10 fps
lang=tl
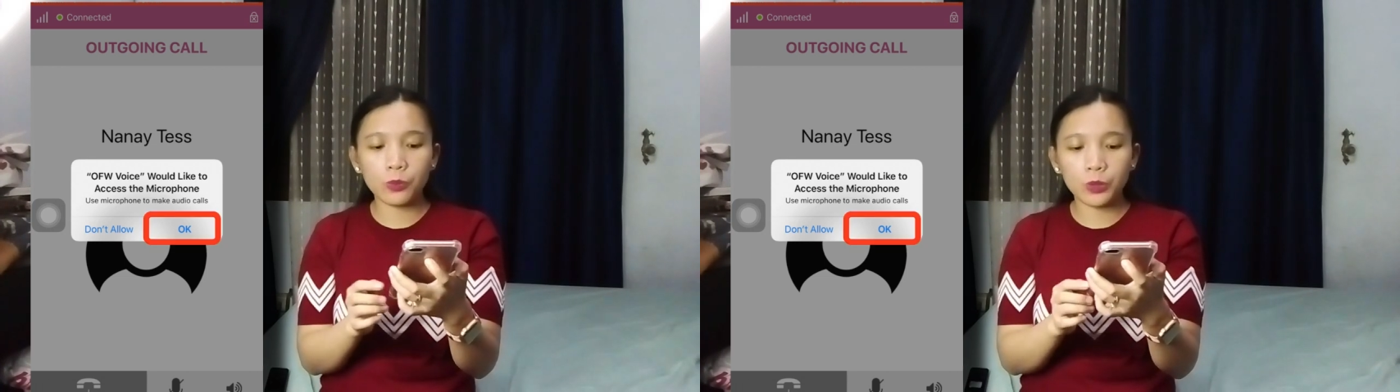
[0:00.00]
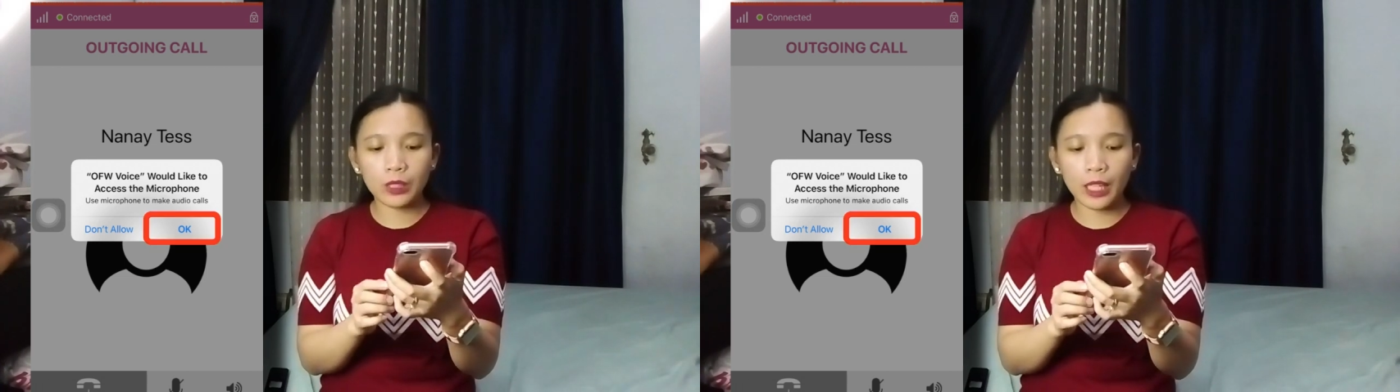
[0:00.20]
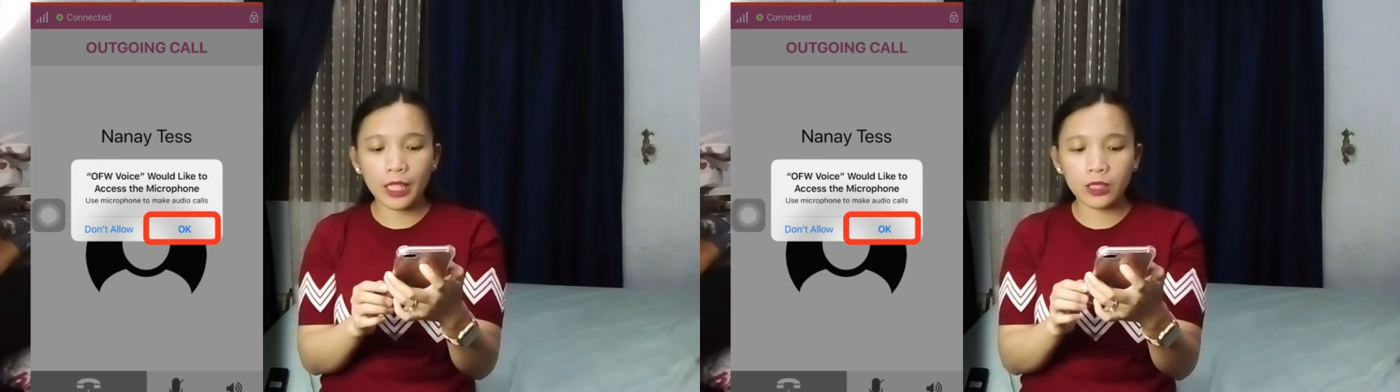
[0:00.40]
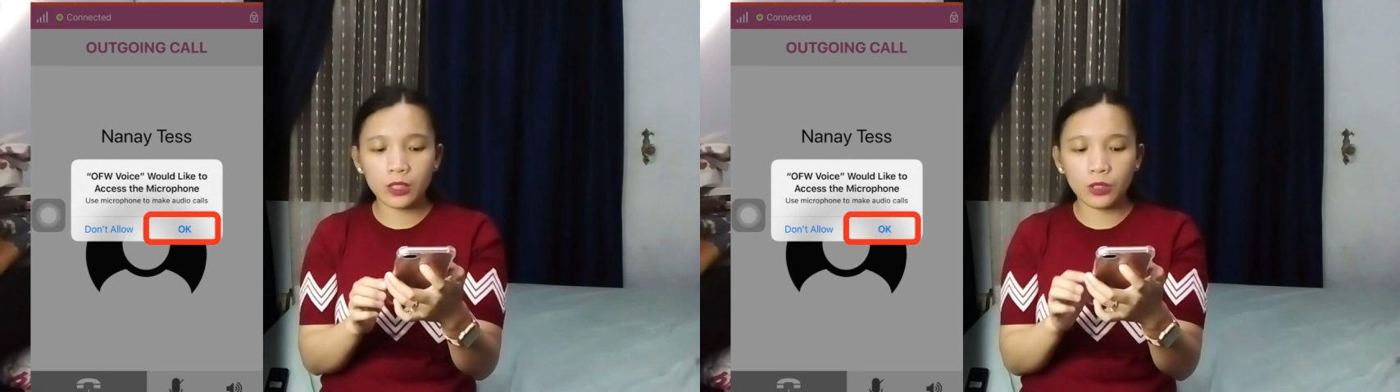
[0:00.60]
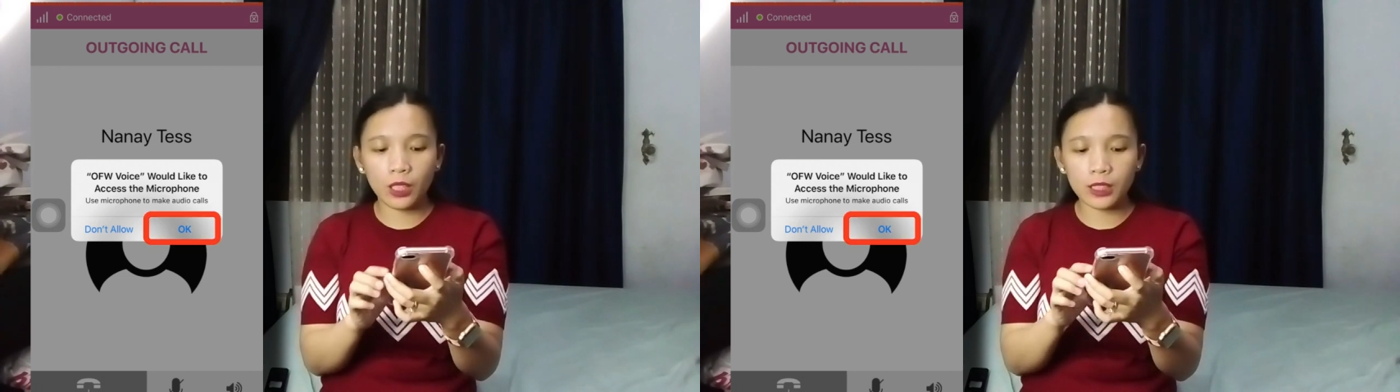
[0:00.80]
would like
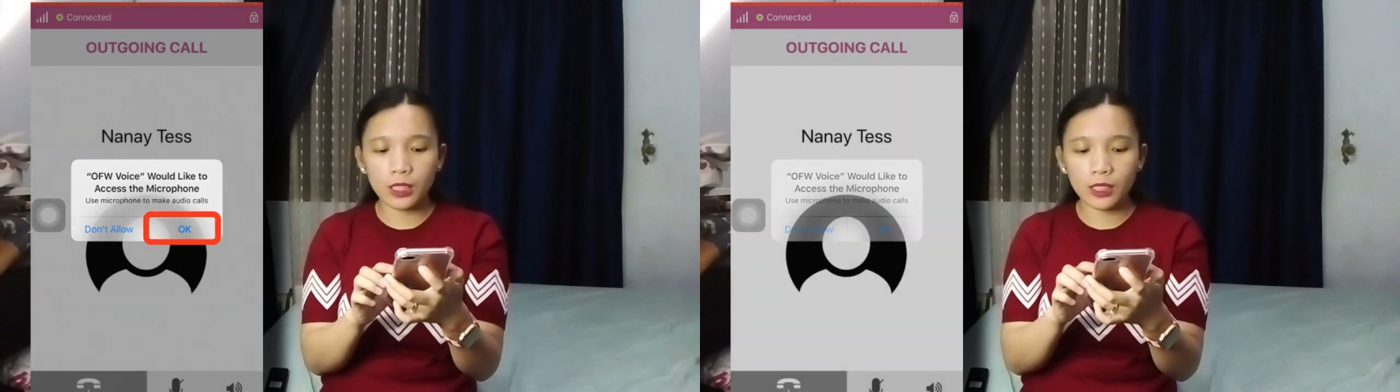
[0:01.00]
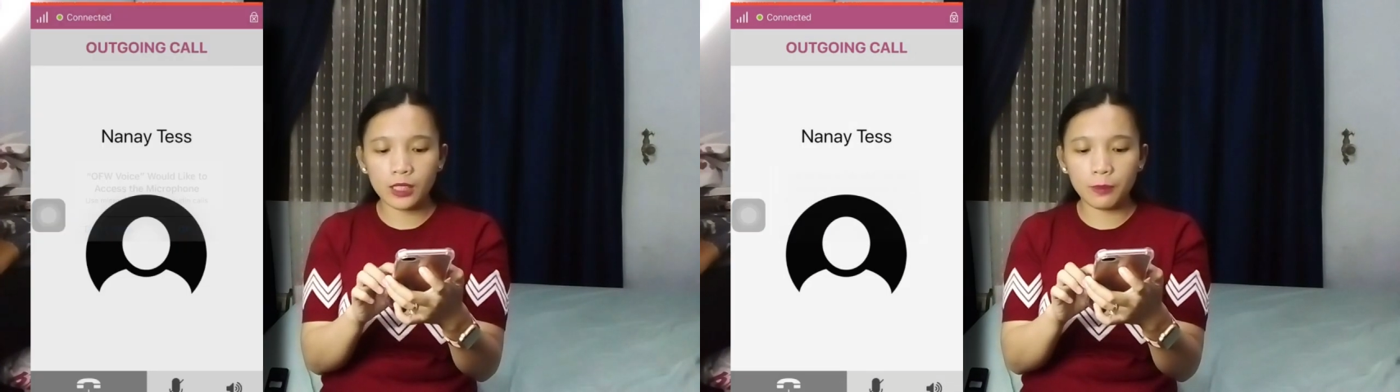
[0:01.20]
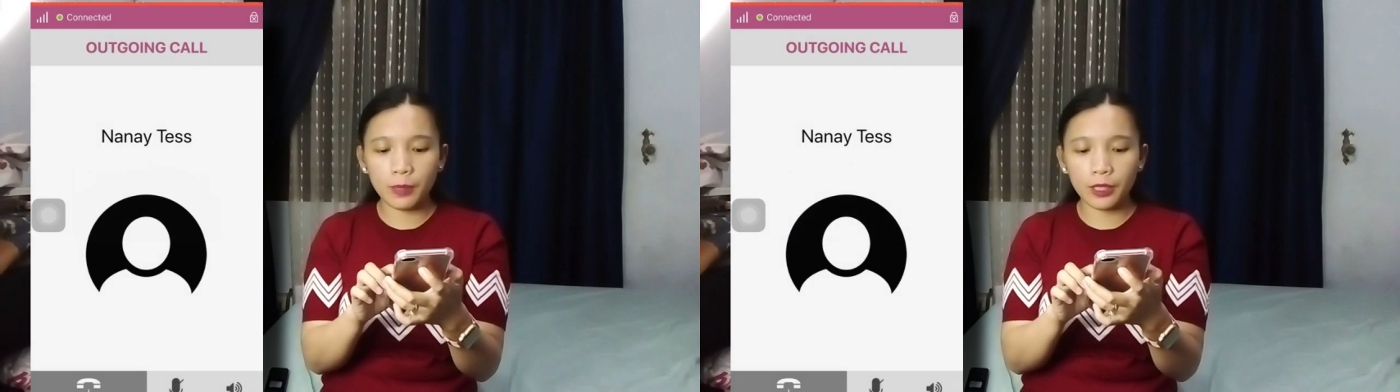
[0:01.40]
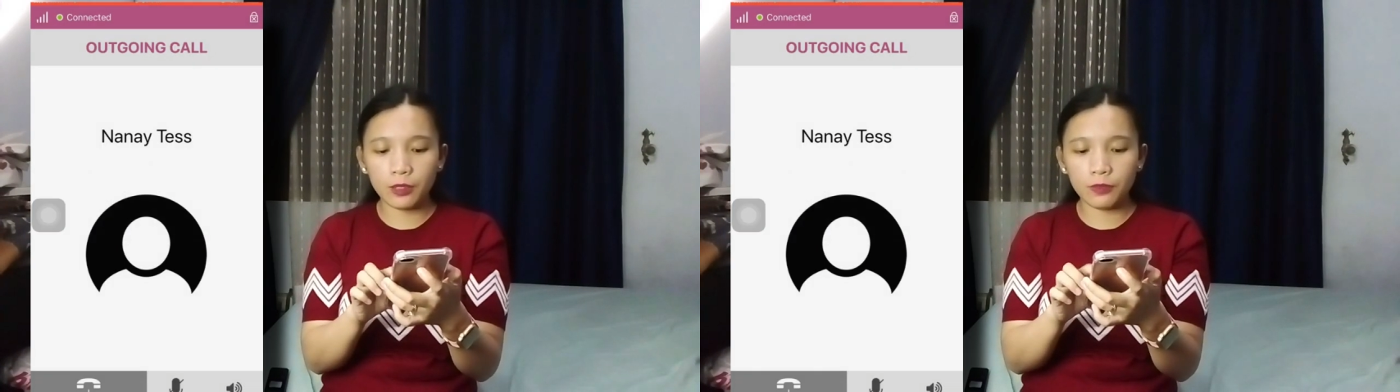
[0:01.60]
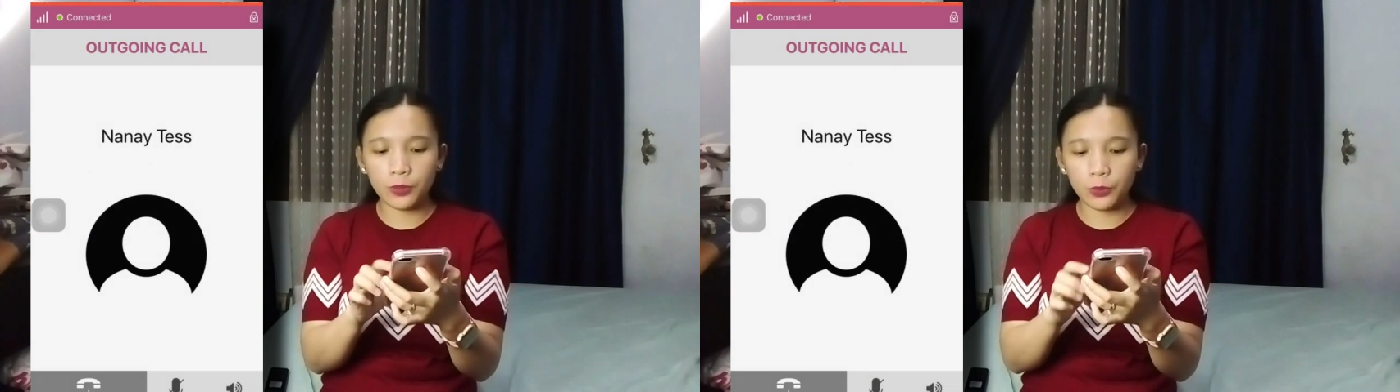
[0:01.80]
to access the
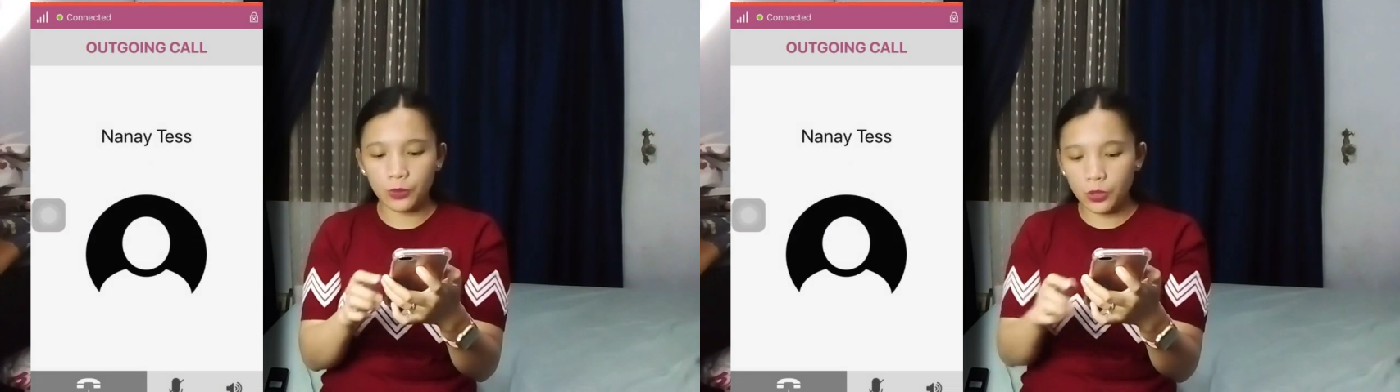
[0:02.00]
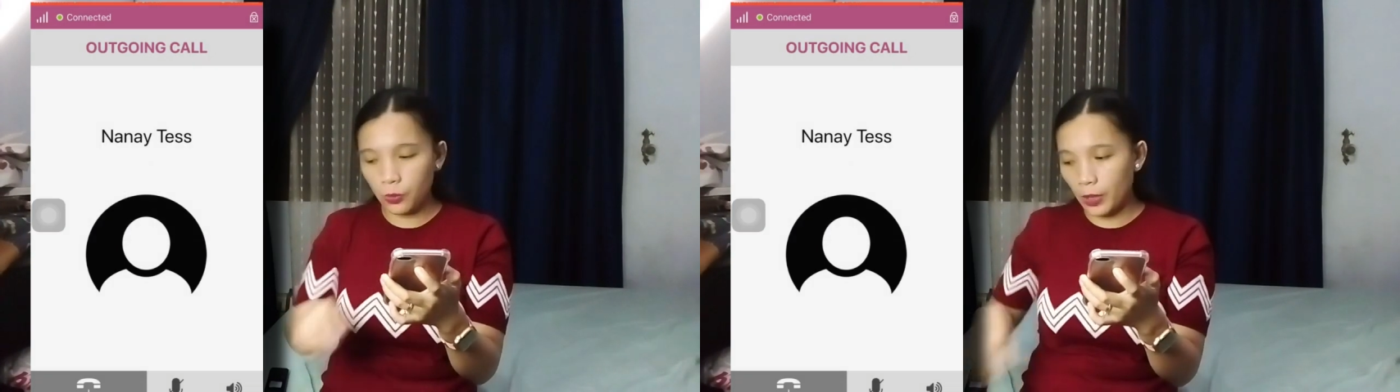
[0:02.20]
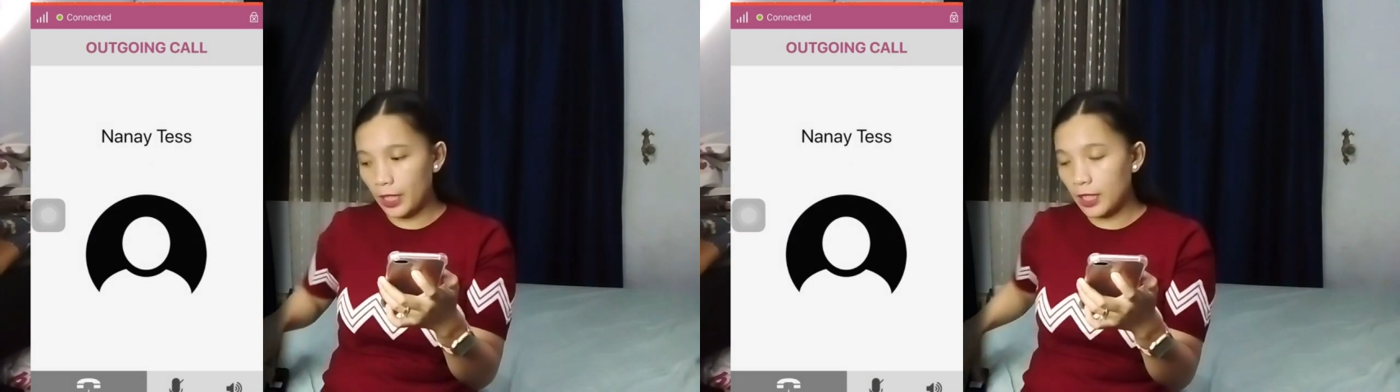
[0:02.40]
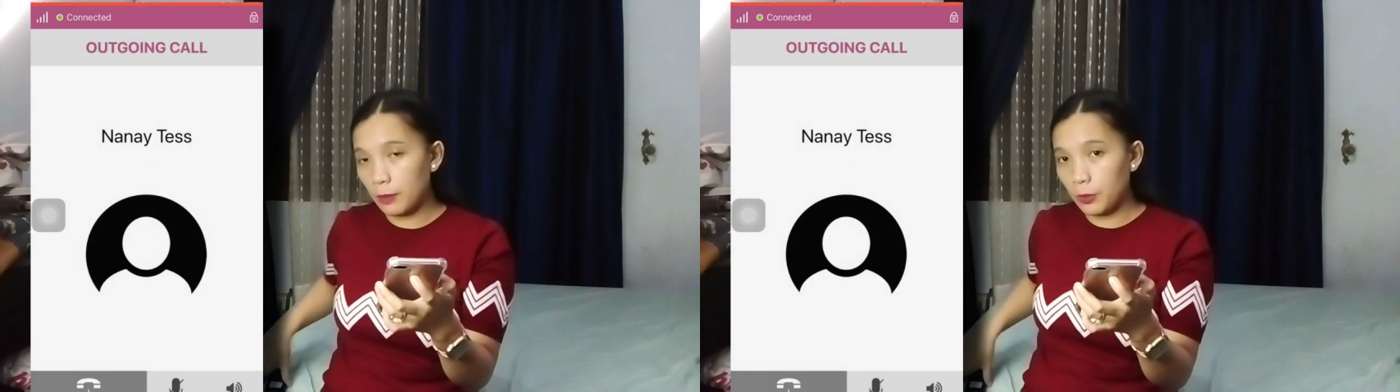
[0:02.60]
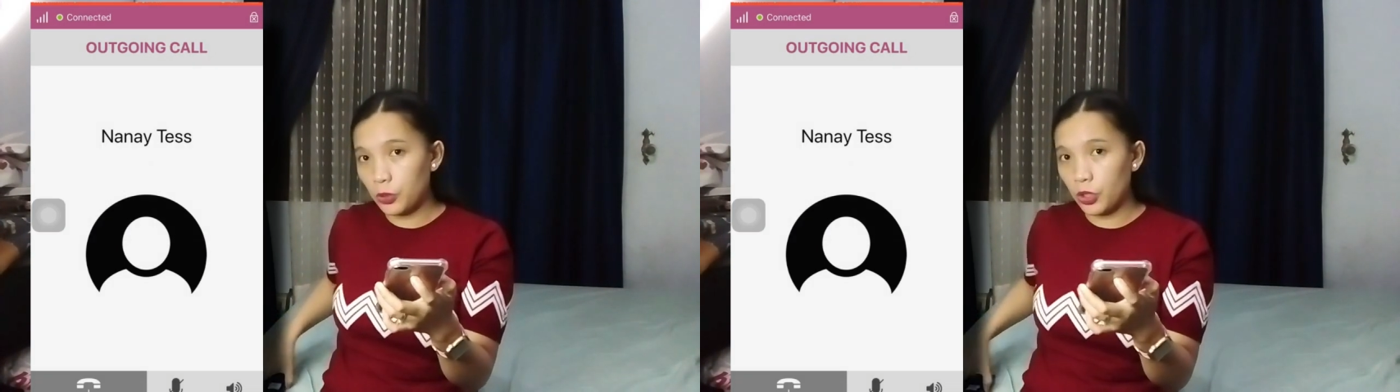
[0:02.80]
microphone. So, ayan na
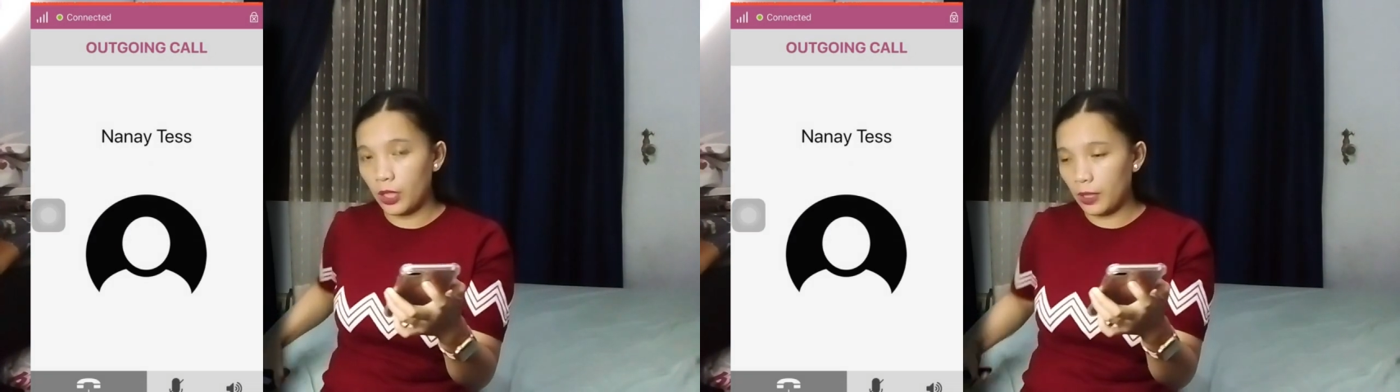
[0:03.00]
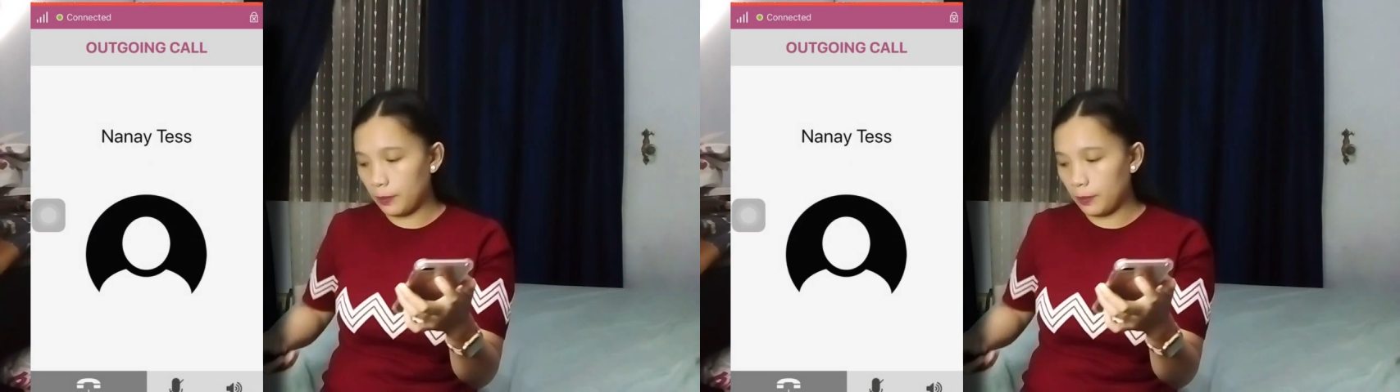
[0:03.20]
po siya.